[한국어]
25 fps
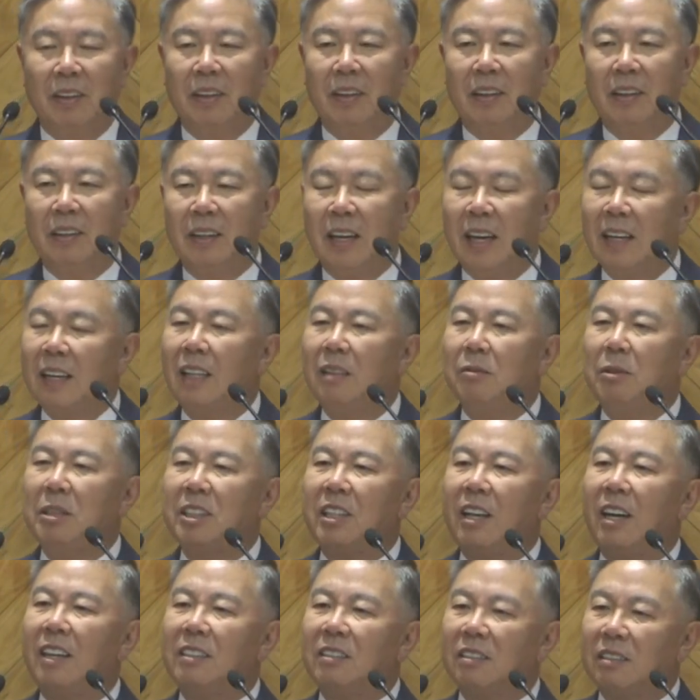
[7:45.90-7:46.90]
하나님을
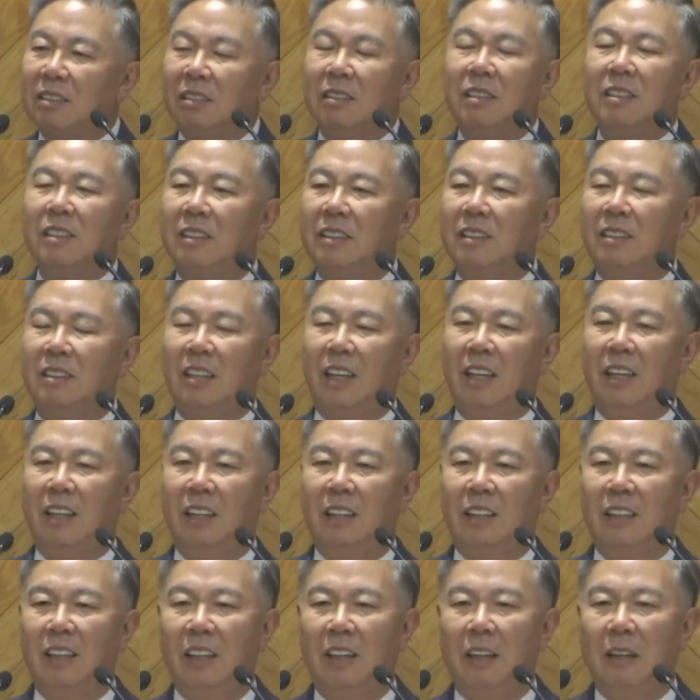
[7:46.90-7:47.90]
잘 숨기는
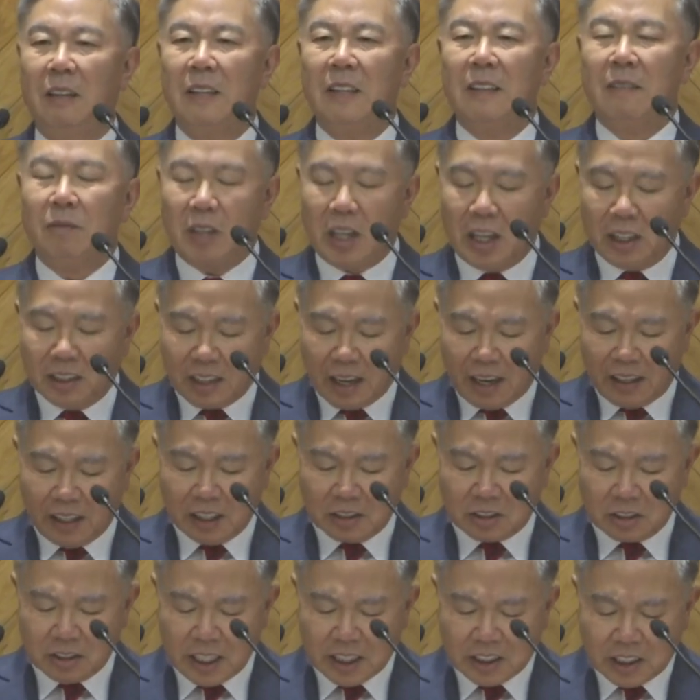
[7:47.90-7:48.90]
자에게 내
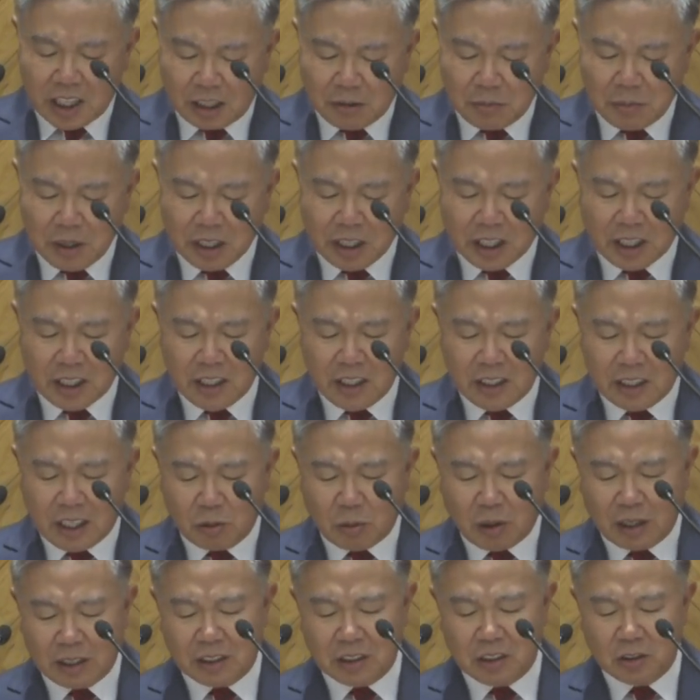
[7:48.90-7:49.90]
땅에서 내 생명
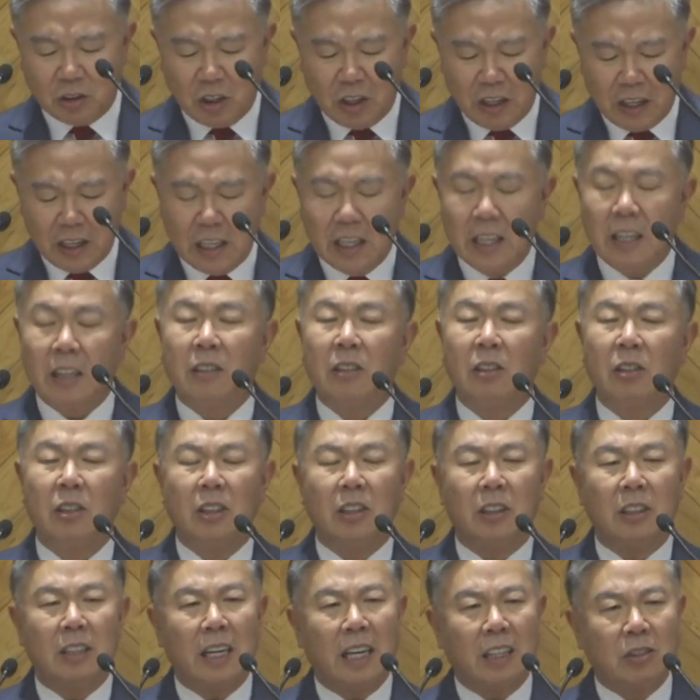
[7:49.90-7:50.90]
길리라고 하는
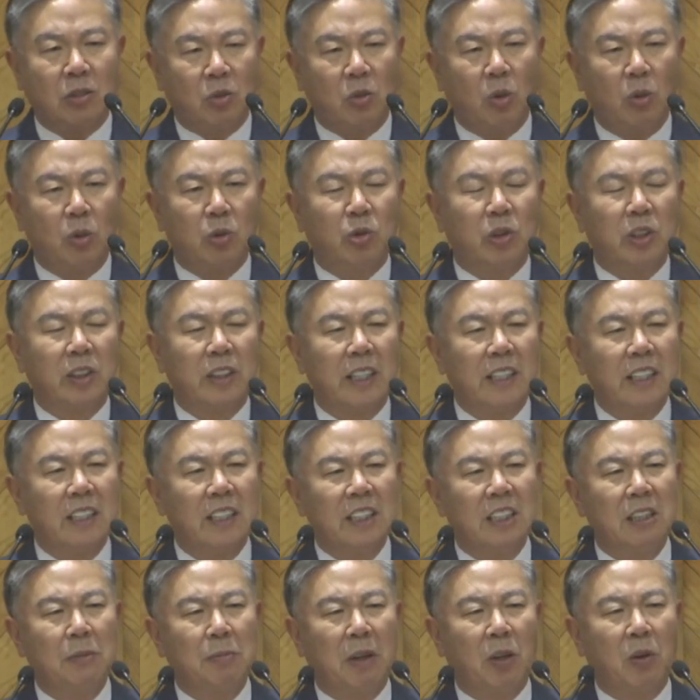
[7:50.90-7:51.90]
그런 약속을 주는데
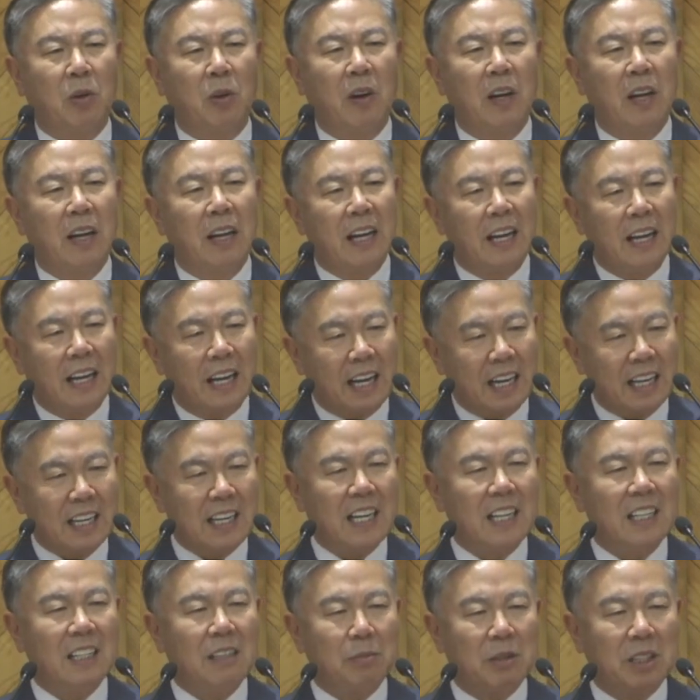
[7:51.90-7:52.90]
이것이 바로
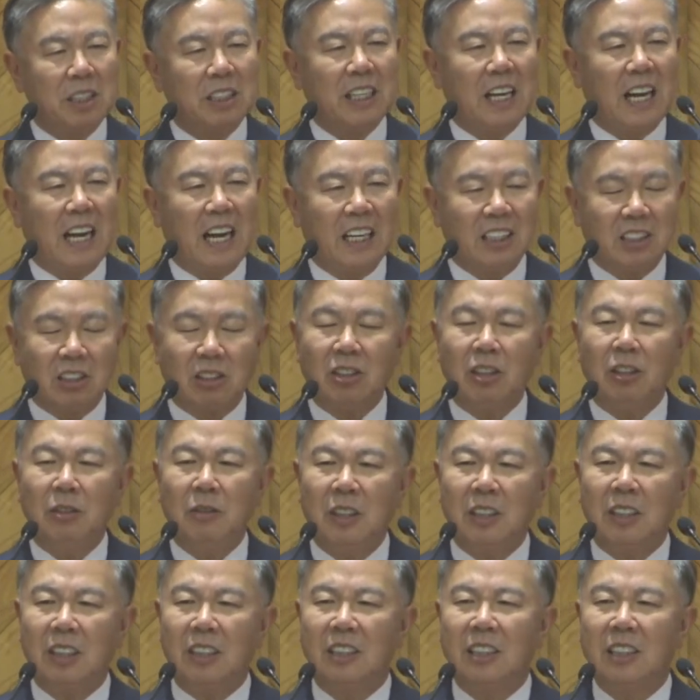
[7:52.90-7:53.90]
하나님을 잘
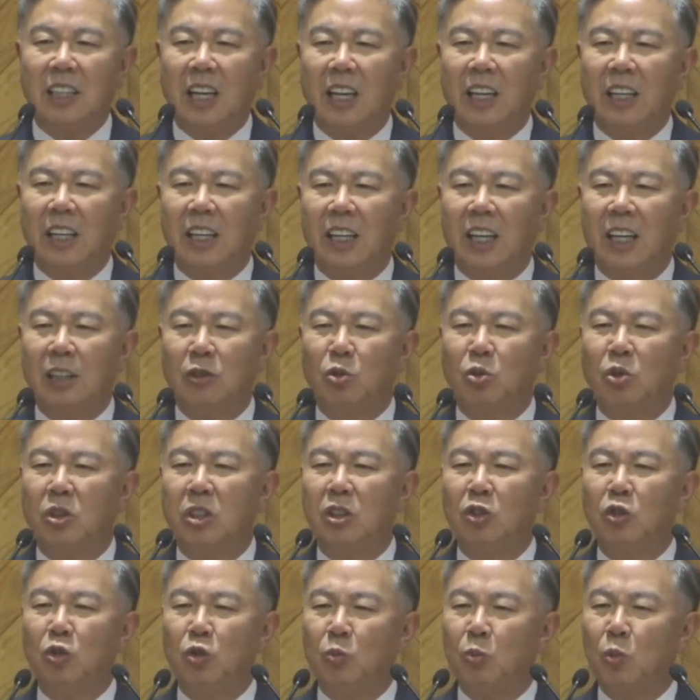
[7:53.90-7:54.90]
숨기는 자에게
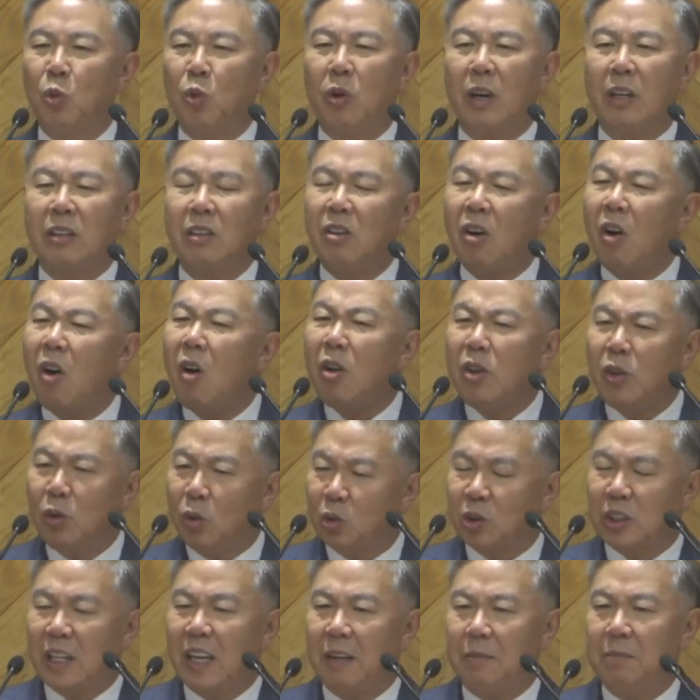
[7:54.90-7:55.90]
주시는 축복과 거의
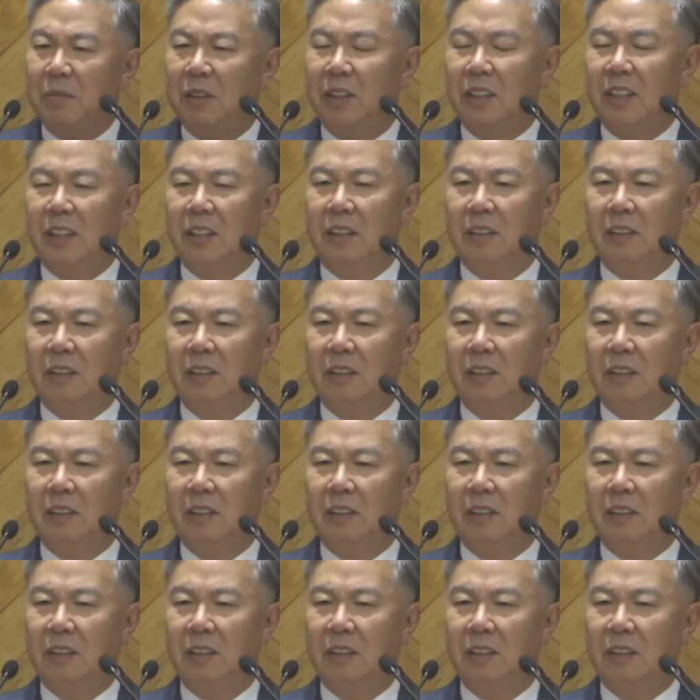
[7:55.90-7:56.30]
유사합니다.